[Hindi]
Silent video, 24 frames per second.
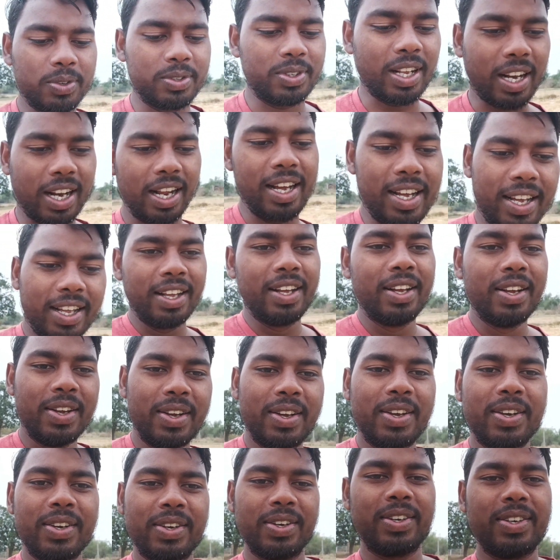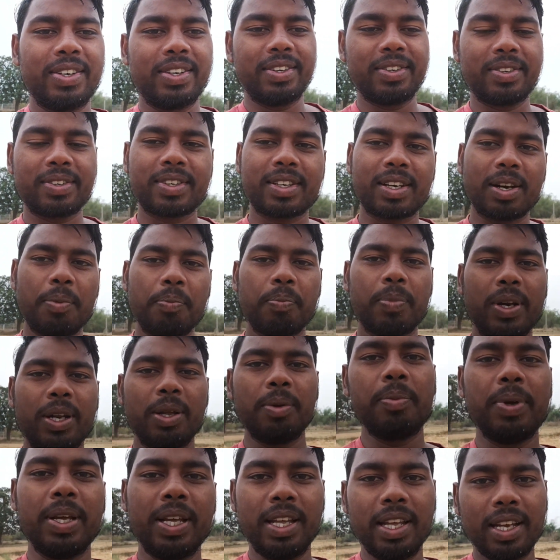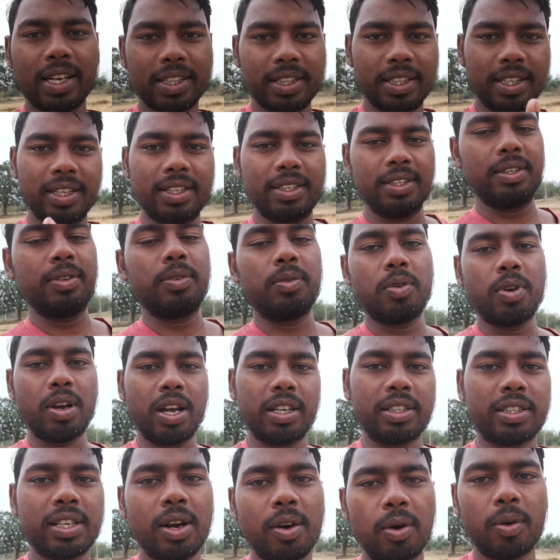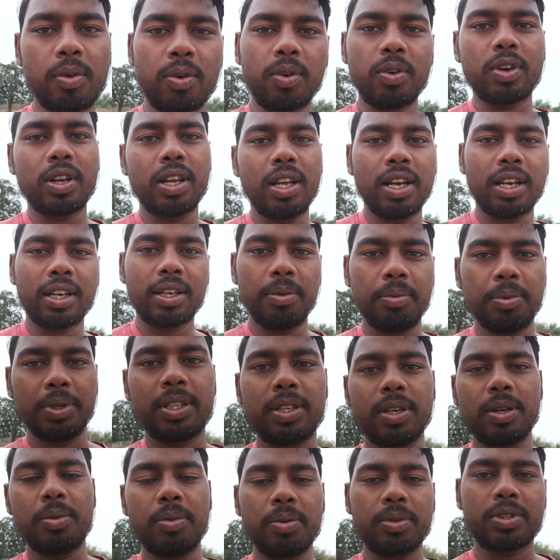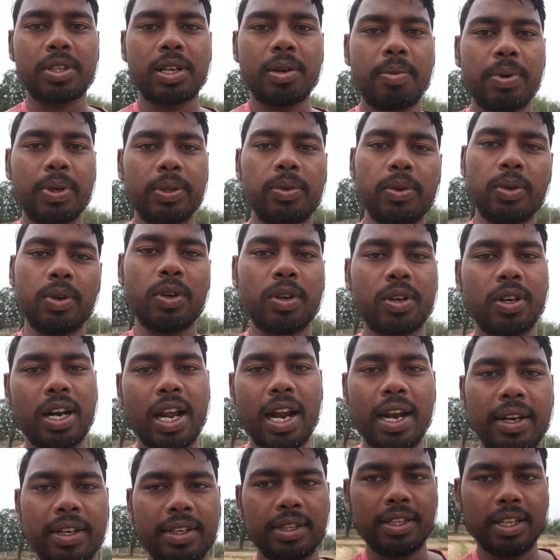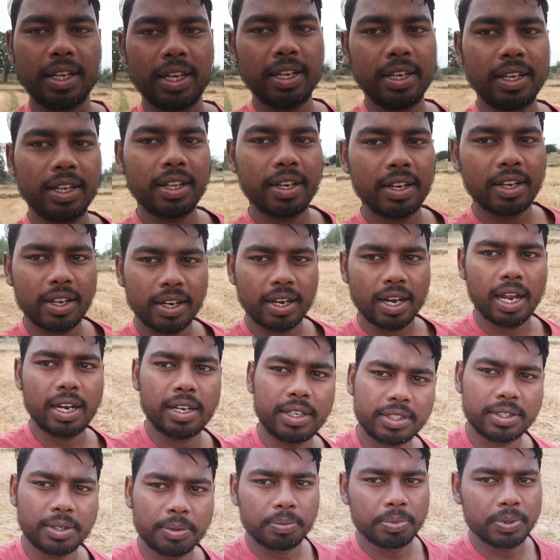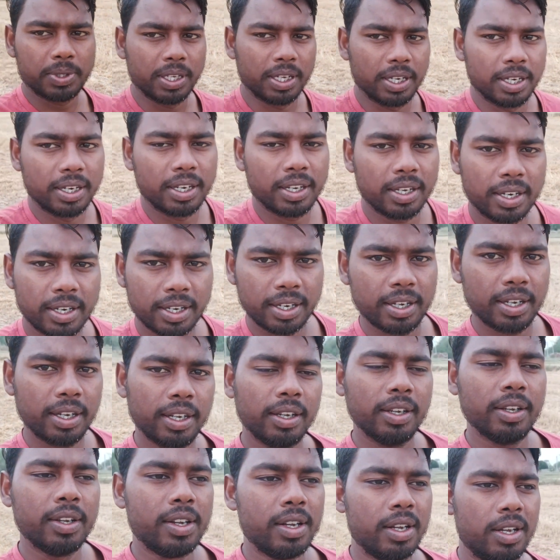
सलाह कंपनी में एक दिन वो ऐसा हो गया कि मतलब उसके बाद वो लोग नाइट दे ही नहीं रहे नाइट शिफ्ट दे ही नहीं रहे